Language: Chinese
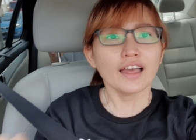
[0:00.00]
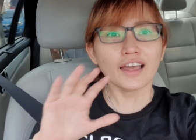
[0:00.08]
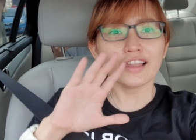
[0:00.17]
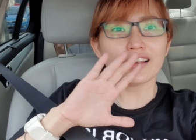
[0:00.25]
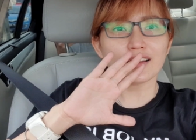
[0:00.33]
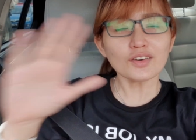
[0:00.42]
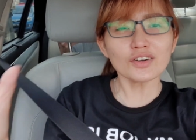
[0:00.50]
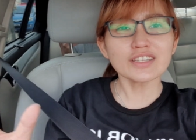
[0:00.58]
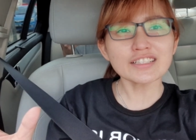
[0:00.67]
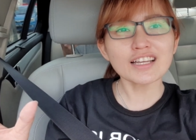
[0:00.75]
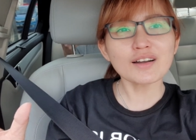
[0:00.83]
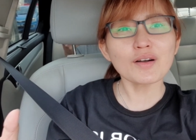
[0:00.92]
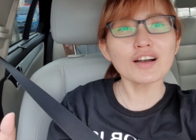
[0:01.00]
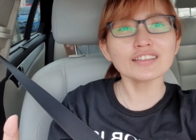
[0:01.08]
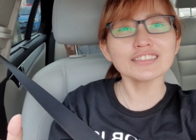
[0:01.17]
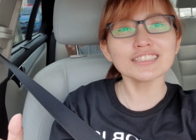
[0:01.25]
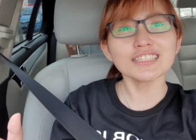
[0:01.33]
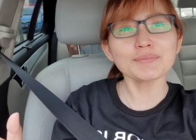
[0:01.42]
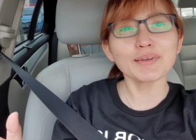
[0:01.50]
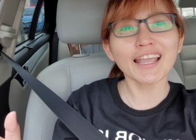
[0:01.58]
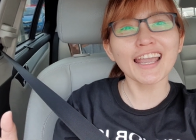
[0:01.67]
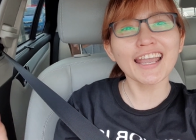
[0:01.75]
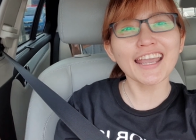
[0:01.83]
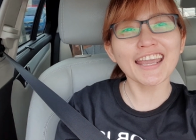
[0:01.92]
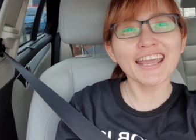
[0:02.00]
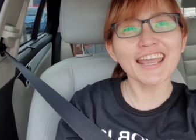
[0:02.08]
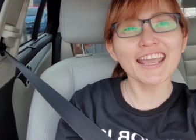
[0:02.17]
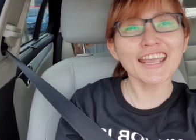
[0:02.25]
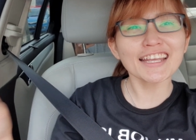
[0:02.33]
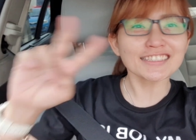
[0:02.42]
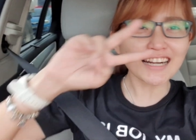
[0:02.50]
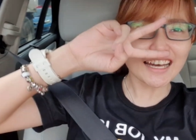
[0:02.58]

Hello，大家，我是 b e g g y